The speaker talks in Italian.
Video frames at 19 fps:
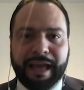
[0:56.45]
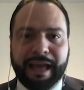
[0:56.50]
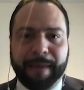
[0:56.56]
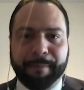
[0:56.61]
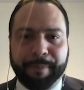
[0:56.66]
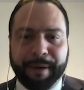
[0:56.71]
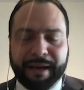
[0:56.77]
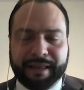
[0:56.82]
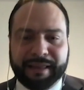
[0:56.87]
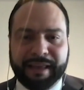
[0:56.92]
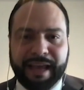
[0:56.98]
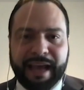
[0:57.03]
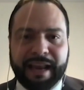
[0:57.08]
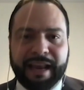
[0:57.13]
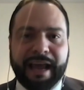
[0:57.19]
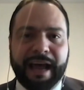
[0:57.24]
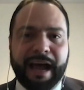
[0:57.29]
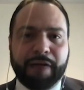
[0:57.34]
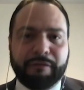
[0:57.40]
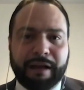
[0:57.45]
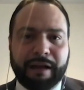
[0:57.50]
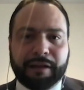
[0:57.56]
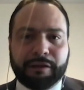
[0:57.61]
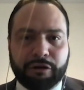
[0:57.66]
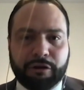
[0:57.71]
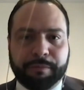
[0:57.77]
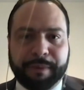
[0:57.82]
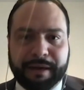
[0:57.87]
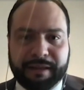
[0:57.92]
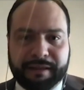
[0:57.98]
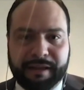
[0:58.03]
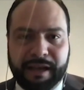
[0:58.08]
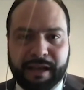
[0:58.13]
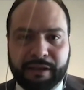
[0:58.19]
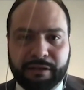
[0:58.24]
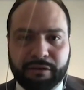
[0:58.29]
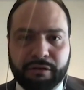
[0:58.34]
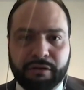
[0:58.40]
che appartiene a un altro
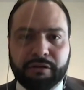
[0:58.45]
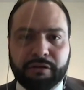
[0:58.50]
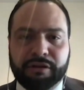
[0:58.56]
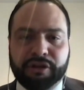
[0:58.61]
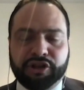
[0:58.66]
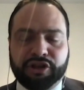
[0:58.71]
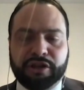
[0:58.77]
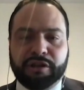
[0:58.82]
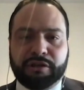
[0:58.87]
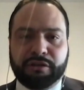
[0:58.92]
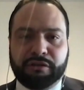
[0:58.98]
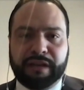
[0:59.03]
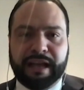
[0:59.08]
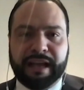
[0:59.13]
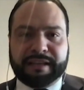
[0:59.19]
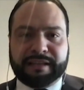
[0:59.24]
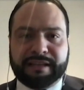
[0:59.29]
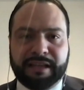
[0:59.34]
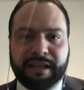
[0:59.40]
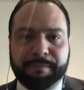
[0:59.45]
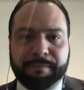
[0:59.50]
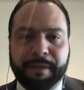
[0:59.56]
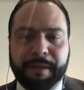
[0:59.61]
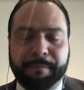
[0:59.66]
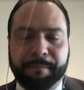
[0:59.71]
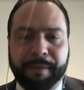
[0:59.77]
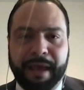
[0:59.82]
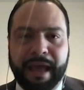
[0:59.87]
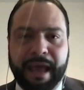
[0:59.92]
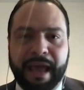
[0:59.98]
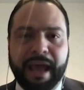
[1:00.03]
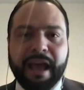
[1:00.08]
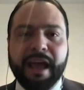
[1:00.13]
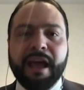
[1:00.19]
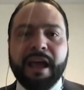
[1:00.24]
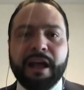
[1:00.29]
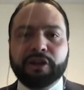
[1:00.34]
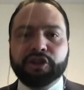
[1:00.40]
partito di centrodestra del
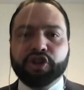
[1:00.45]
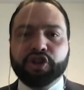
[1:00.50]
PPE,